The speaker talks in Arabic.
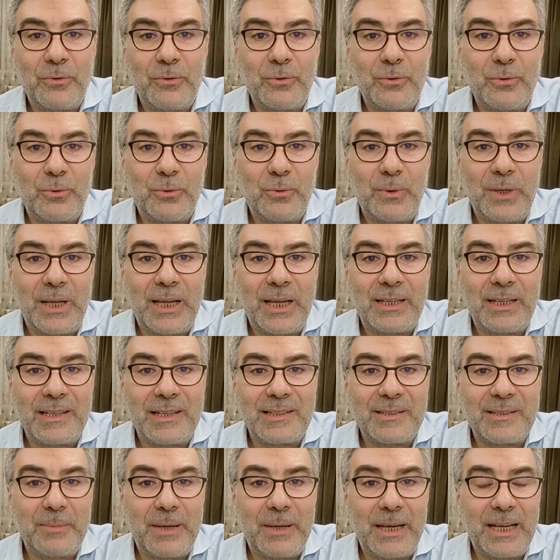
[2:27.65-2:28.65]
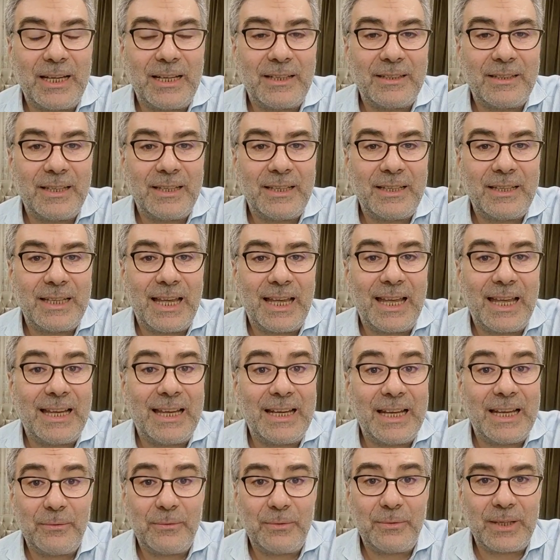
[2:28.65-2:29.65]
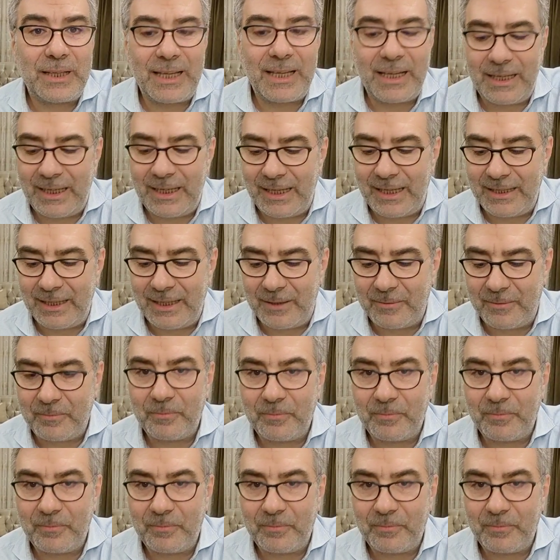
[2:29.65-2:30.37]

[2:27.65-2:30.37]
انظروا الآن أصبح لدينا آلاف الخلايا